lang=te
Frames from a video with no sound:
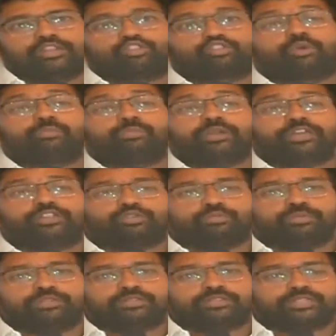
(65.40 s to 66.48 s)
పార్టీకి
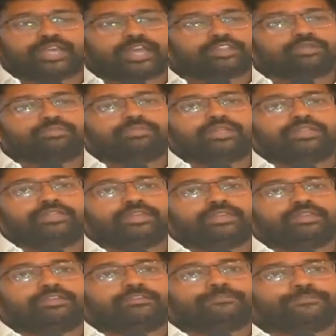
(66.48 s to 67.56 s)
విధేయుడిగా
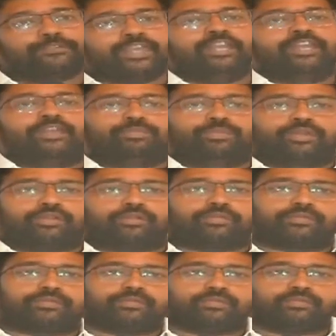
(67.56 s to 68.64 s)
ఉంటున్నా అన్నారు
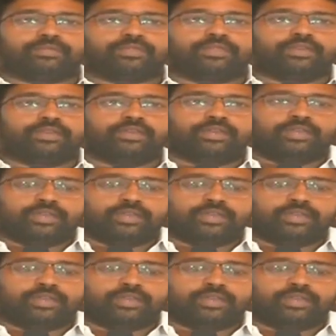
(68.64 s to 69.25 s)
భరత్ కొంతమంది